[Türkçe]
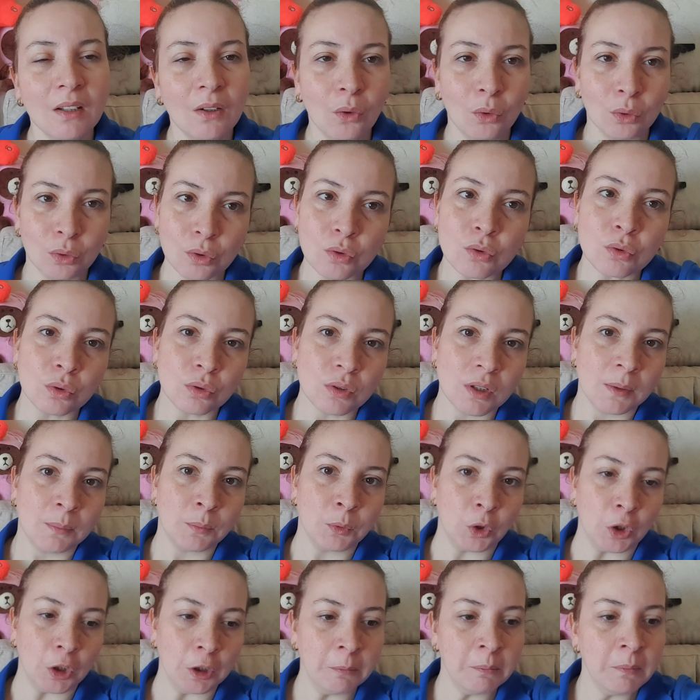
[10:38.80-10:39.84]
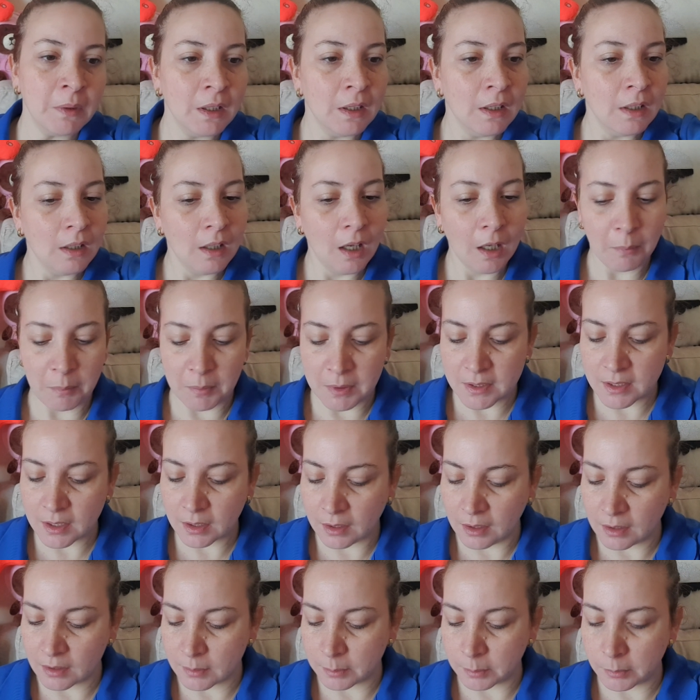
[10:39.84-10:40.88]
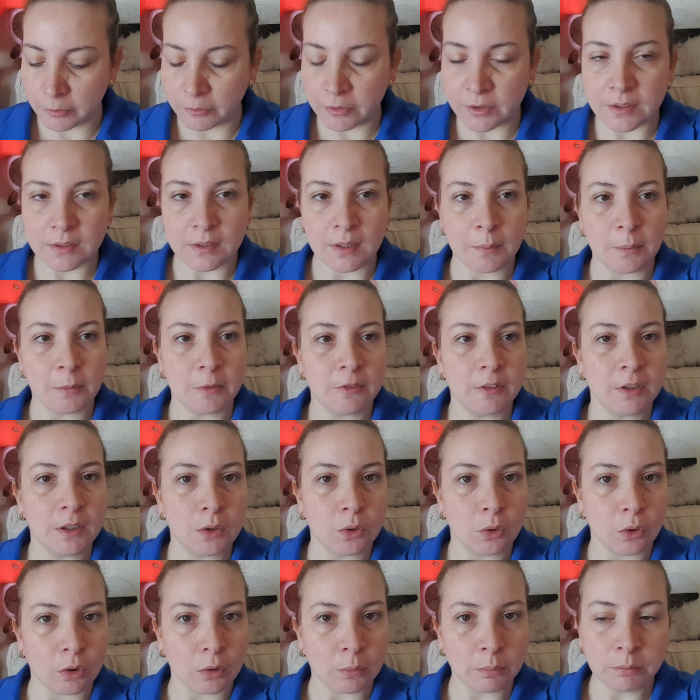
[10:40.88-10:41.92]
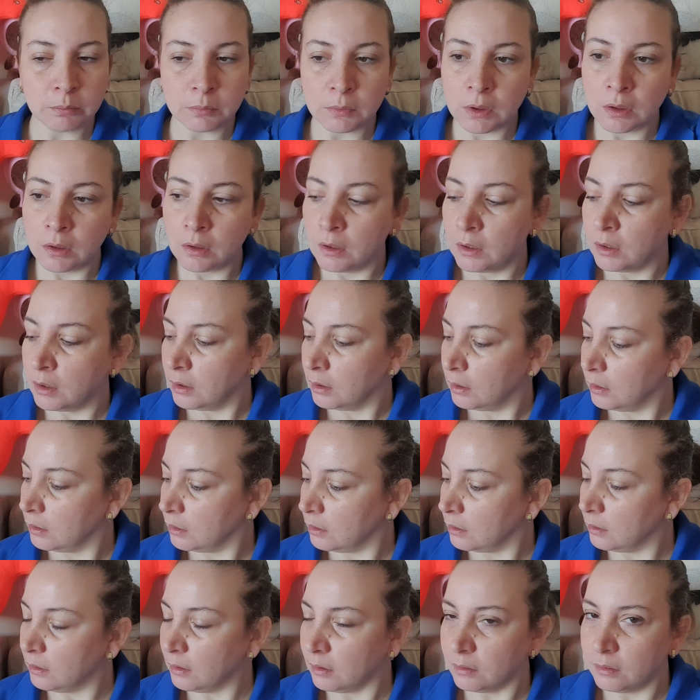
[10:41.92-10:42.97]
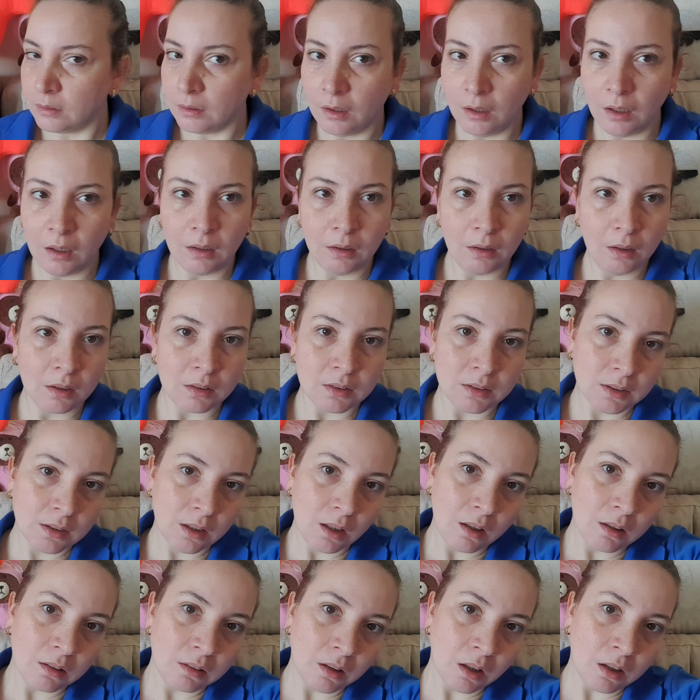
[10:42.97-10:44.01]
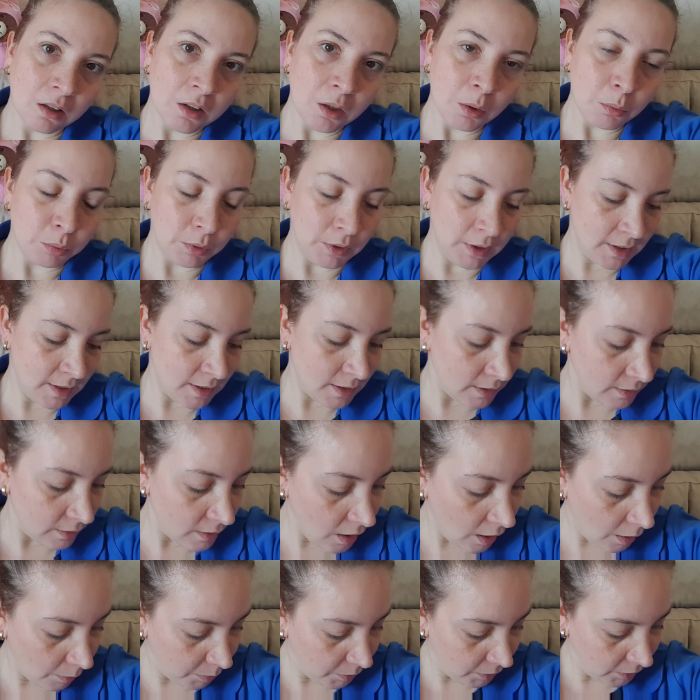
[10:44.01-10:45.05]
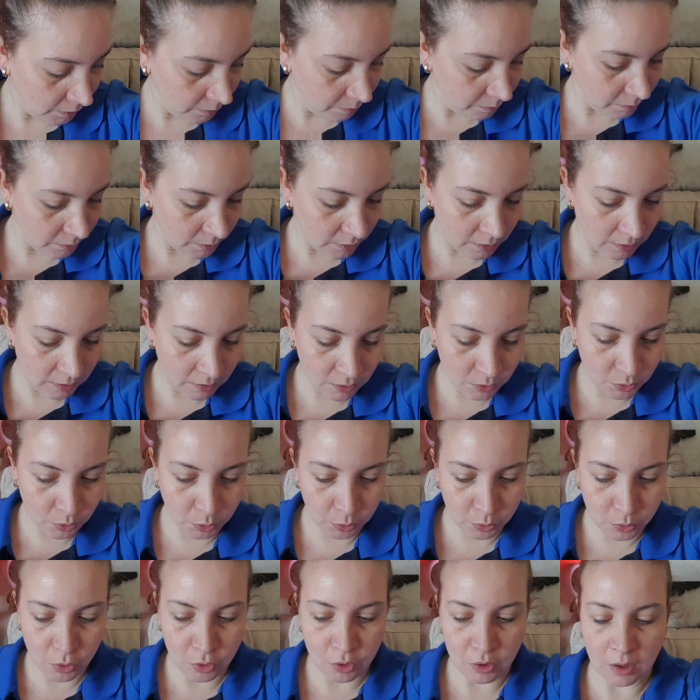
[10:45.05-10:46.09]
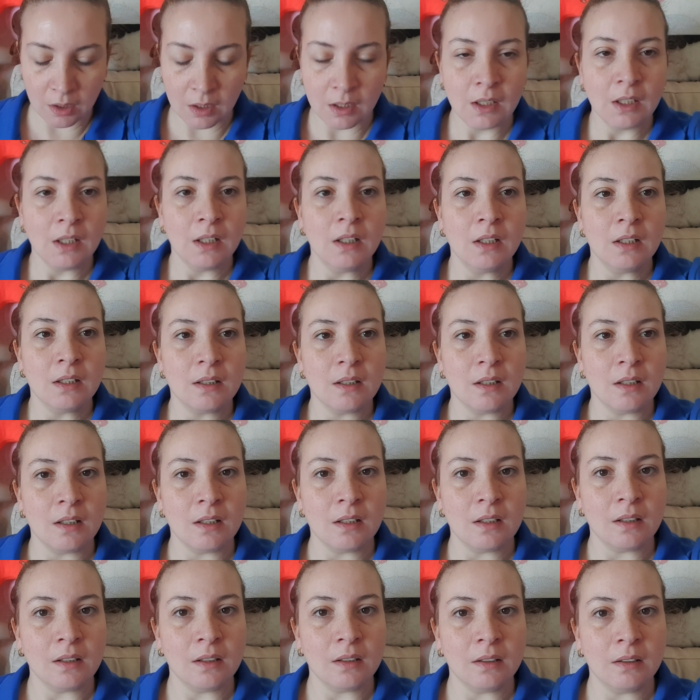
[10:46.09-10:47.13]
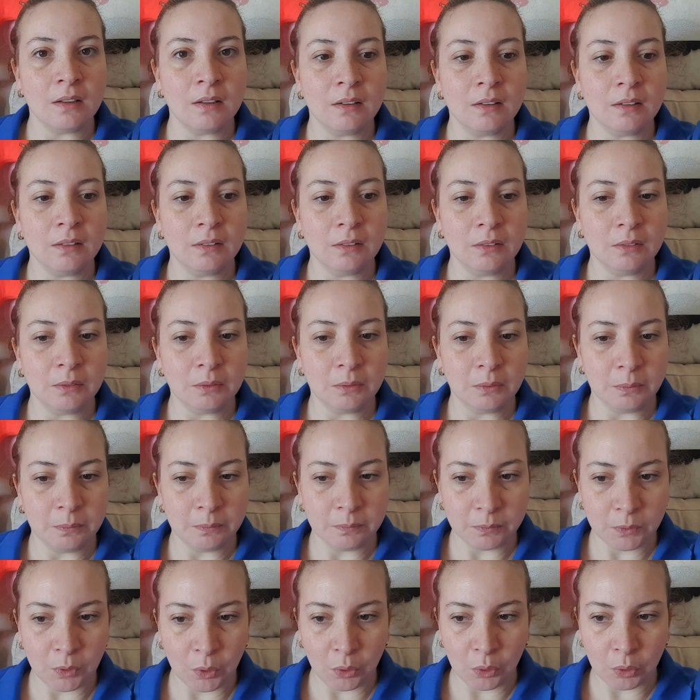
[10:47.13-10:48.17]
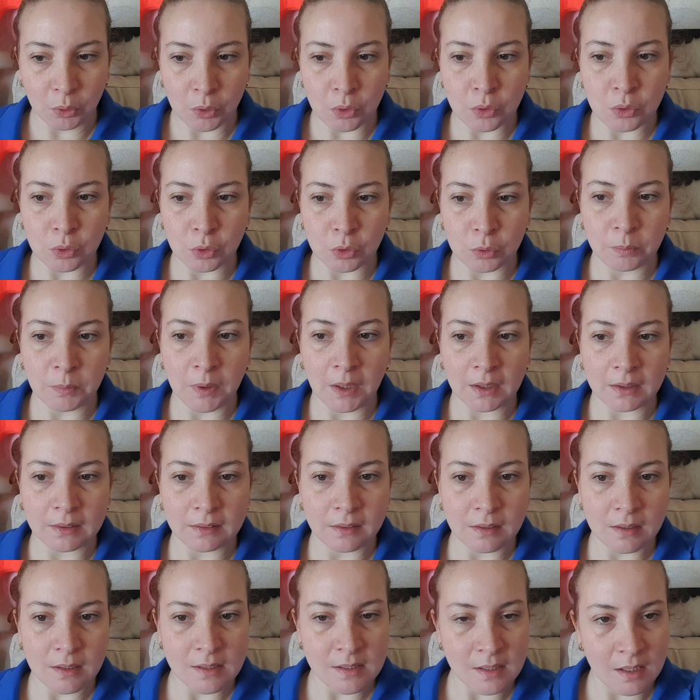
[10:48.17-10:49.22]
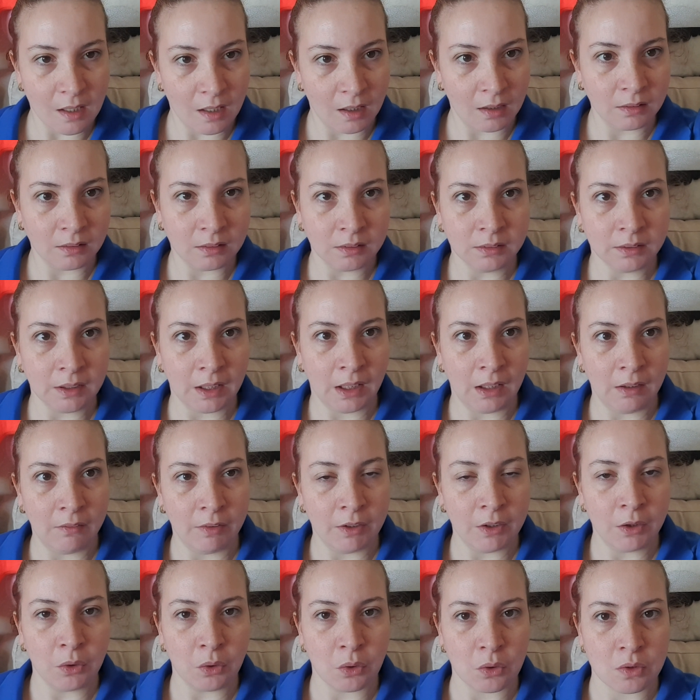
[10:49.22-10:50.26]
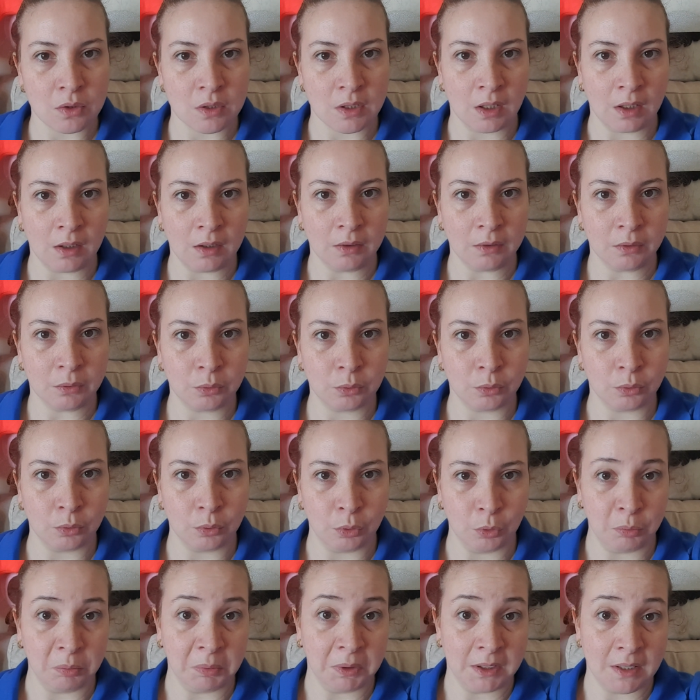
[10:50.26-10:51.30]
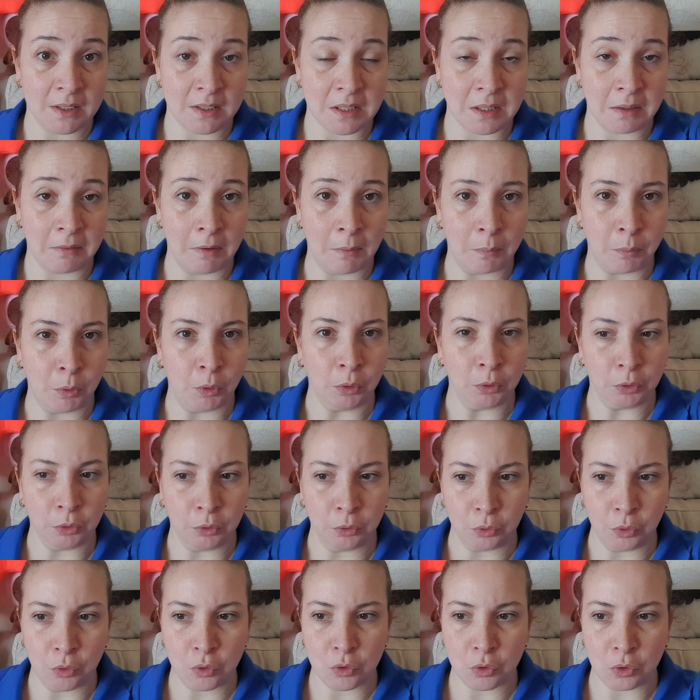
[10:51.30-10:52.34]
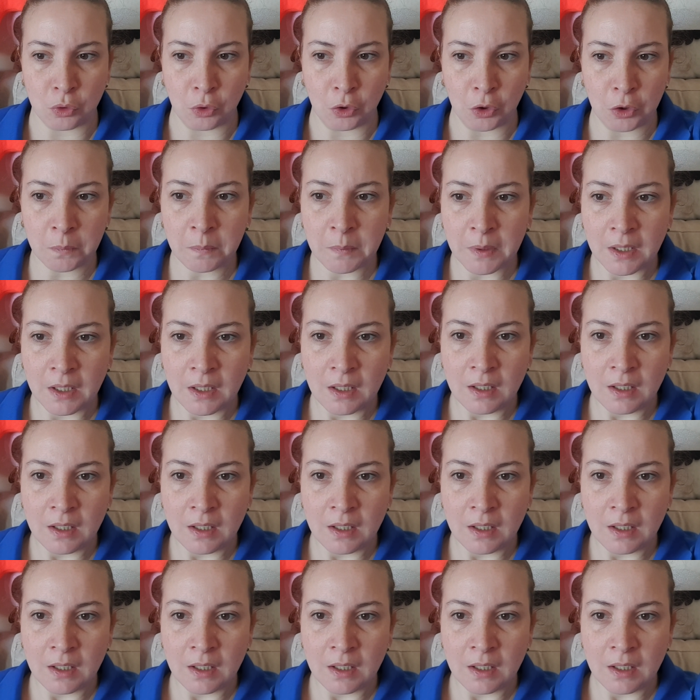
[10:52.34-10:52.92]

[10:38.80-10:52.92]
Oruç tutamıyorum. Ama zekatımı, fitremi veriyorum. E, artık Allah kabul etsin ne yapalım. E, sonuçta e, oruç tutmak da sağlığın el veriyorsa tutmanın sevap olduğunu düşünüyorum.